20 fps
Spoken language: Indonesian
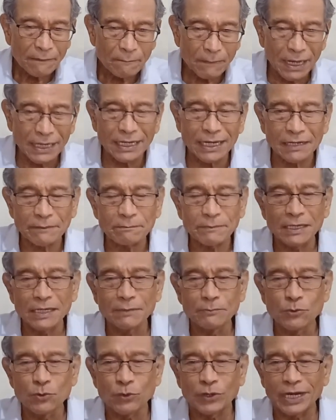Barak
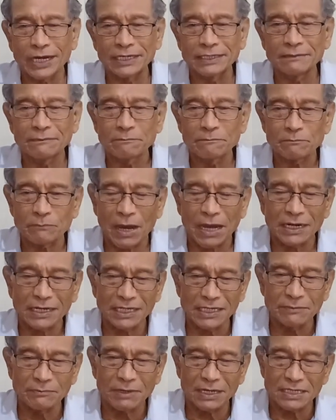menemukan
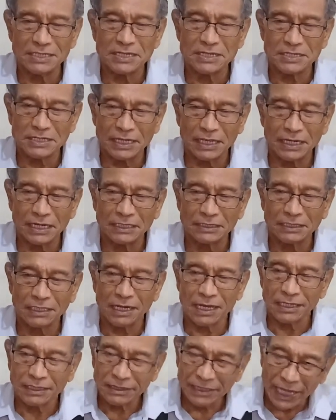panglima Sisera
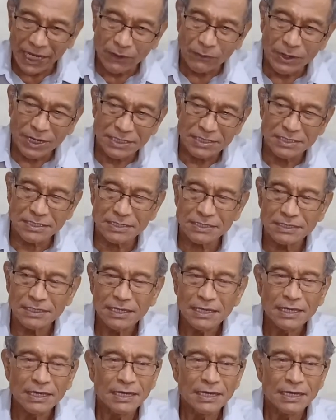telah tewas,